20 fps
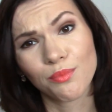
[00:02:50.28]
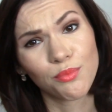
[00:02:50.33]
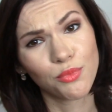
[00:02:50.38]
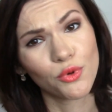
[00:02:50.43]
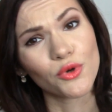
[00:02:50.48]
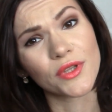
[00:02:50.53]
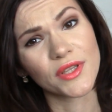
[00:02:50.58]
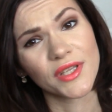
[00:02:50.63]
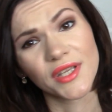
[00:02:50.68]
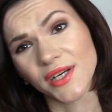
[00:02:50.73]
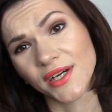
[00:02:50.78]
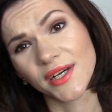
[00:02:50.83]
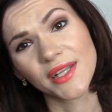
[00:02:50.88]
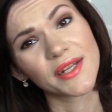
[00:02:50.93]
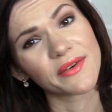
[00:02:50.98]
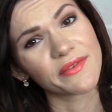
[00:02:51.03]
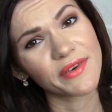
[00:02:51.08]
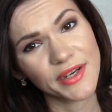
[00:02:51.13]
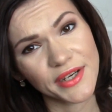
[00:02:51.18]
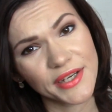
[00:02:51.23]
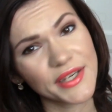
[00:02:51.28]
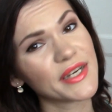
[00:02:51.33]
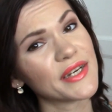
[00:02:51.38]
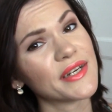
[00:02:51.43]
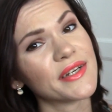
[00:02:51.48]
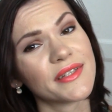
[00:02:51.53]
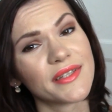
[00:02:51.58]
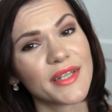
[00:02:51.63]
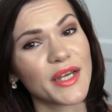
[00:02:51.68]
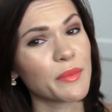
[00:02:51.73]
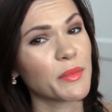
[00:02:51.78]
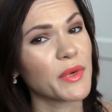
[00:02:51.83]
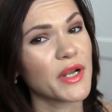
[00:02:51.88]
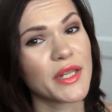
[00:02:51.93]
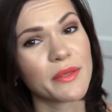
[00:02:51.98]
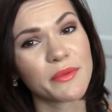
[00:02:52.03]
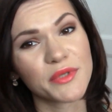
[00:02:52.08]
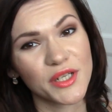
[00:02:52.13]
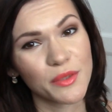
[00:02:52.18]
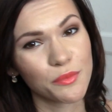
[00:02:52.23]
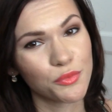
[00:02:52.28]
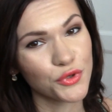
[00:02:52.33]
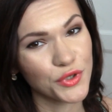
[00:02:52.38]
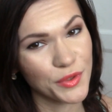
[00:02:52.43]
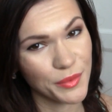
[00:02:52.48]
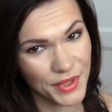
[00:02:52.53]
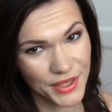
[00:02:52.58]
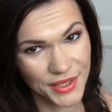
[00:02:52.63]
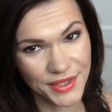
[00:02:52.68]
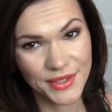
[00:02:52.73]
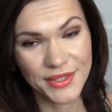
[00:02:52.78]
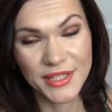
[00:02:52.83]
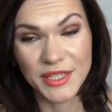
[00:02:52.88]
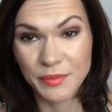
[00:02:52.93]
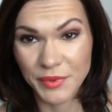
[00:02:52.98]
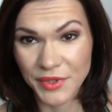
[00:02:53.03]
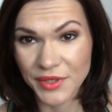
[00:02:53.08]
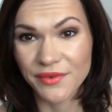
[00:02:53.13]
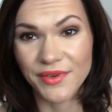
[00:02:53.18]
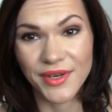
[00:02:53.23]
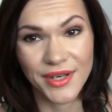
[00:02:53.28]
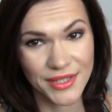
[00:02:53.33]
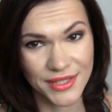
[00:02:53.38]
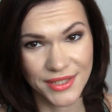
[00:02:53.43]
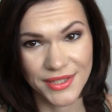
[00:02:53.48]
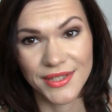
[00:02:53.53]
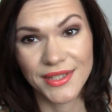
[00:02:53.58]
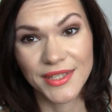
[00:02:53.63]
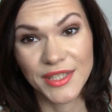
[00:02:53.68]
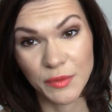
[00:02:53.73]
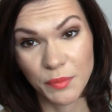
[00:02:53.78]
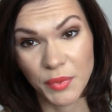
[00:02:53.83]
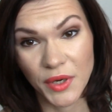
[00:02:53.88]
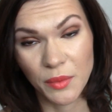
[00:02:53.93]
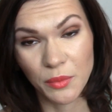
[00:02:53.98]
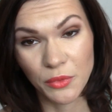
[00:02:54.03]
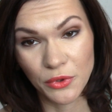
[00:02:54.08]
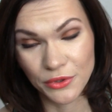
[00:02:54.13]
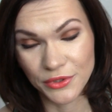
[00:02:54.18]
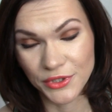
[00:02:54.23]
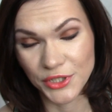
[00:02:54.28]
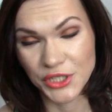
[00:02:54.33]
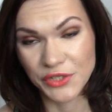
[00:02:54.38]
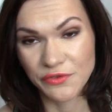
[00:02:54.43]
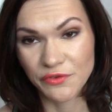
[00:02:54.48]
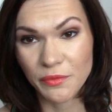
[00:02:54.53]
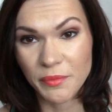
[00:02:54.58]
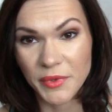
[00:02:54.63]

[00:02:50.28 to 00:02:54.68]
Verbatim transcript: потная голова, и нормальным шампунем я с первого раза не промою ничего,